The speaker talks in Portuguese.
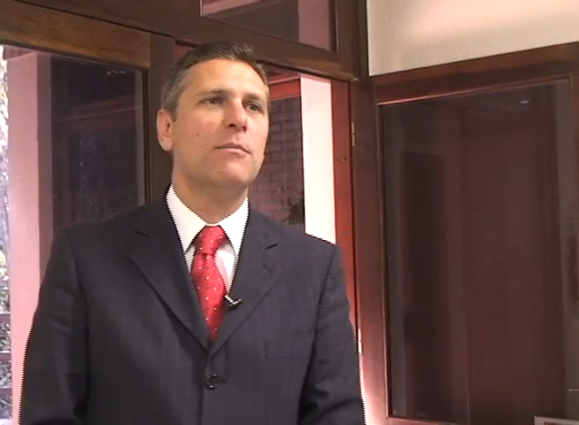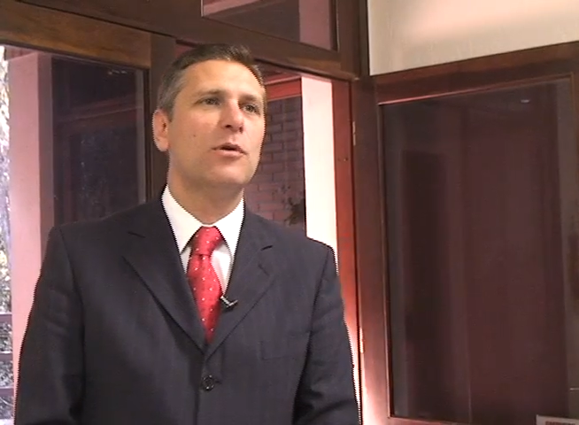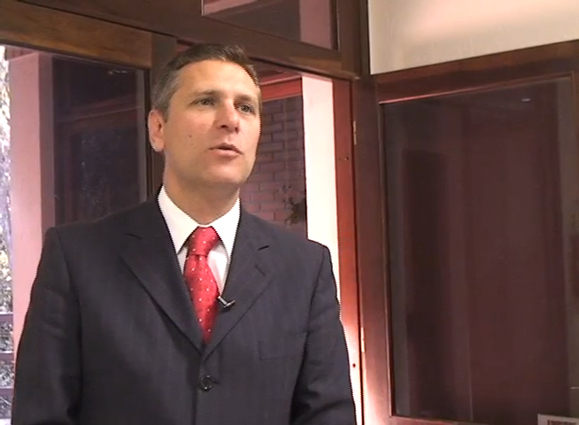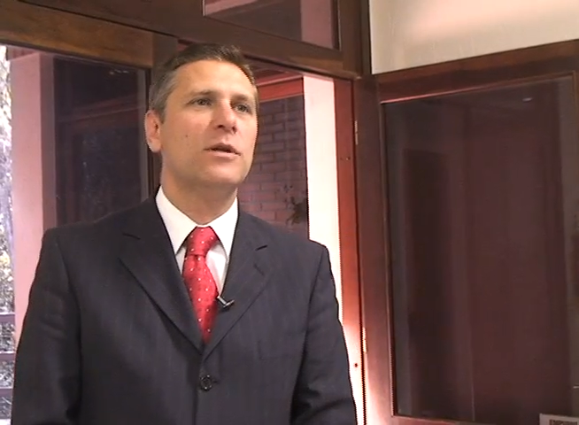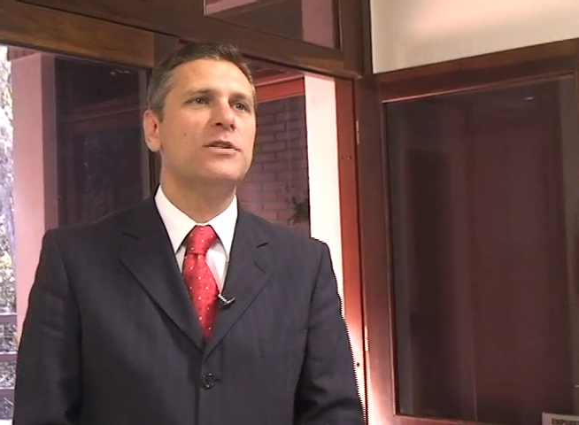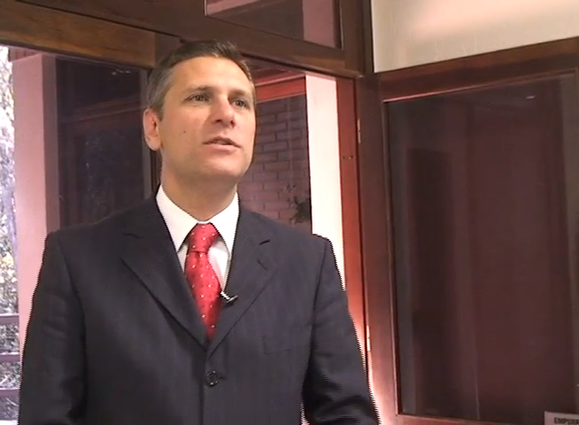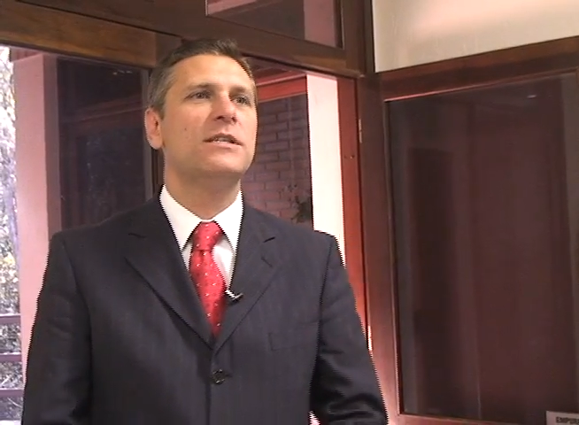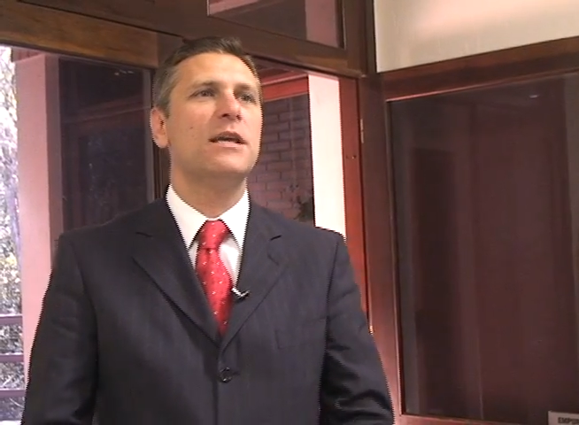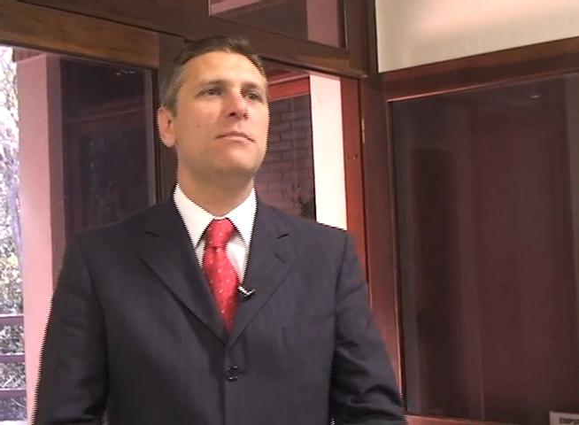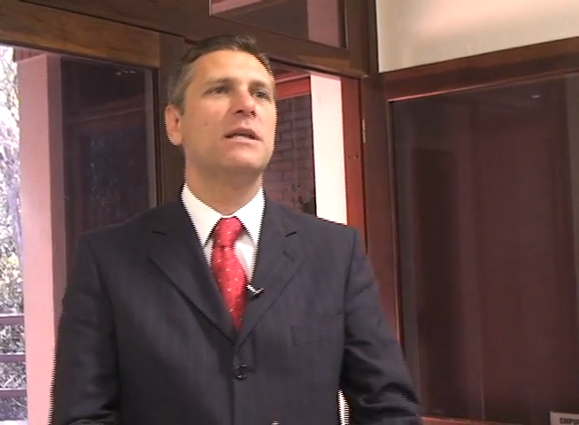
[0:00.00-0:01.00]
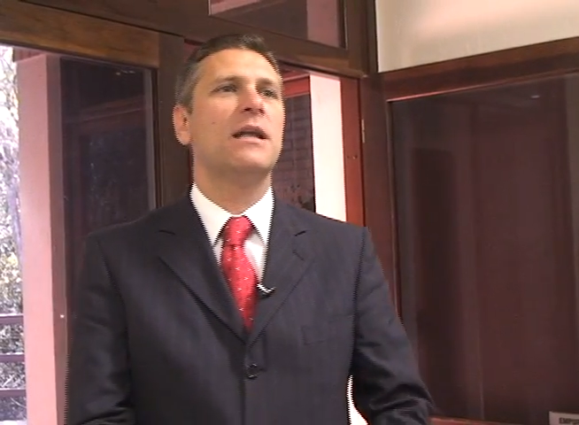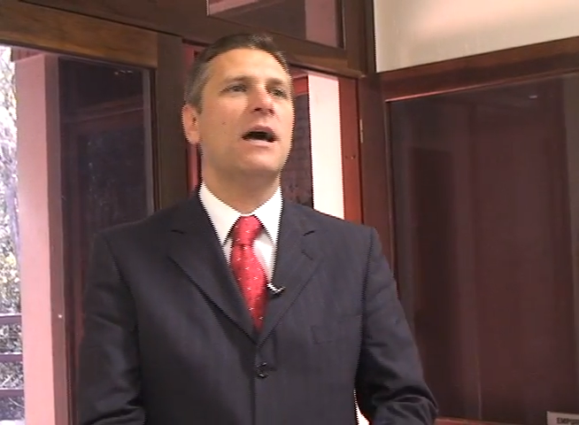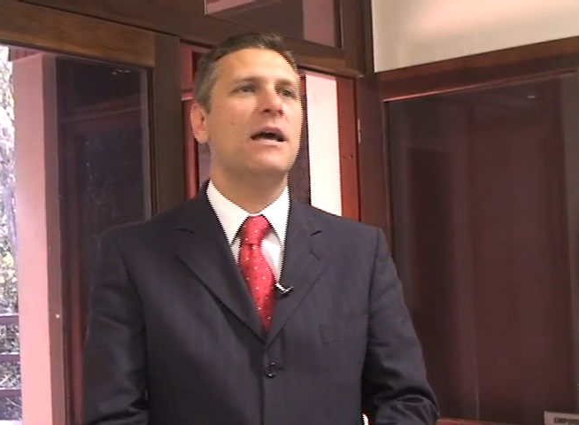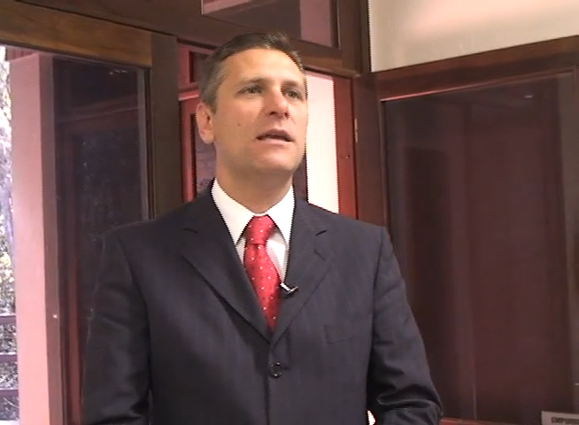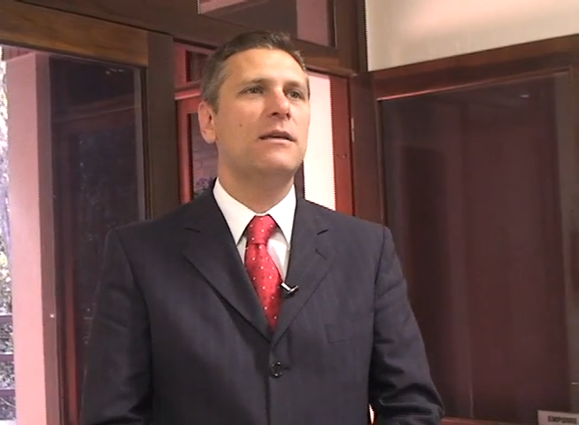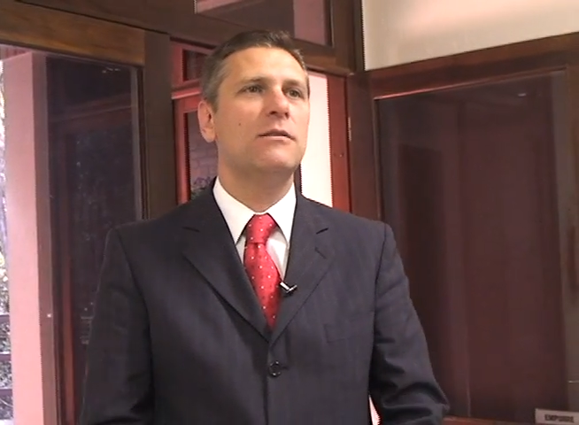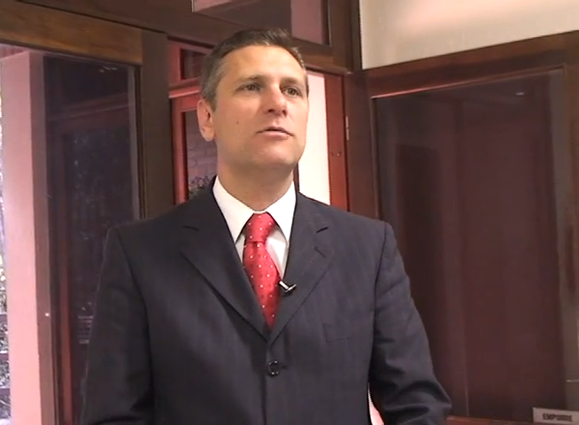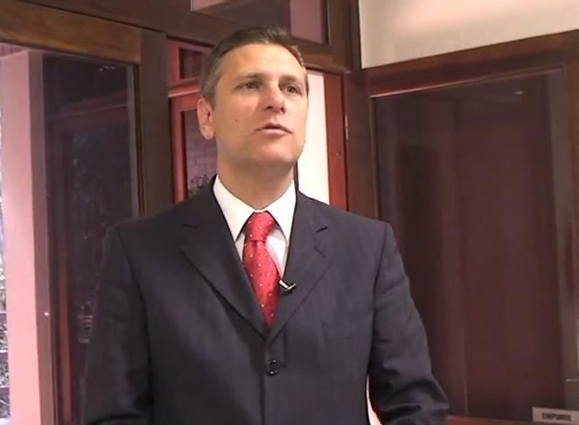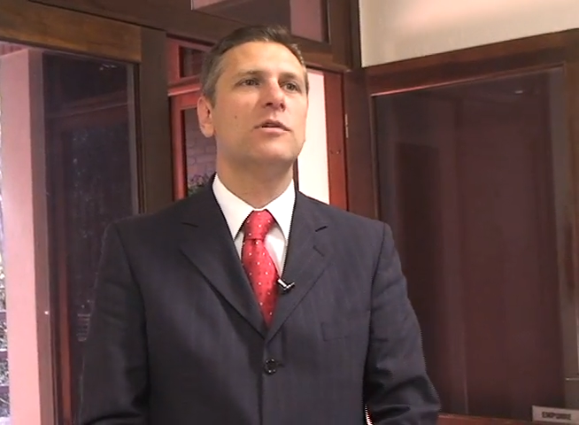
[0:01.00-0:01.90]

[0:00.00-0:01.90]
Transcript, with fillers: procura disseminar aí os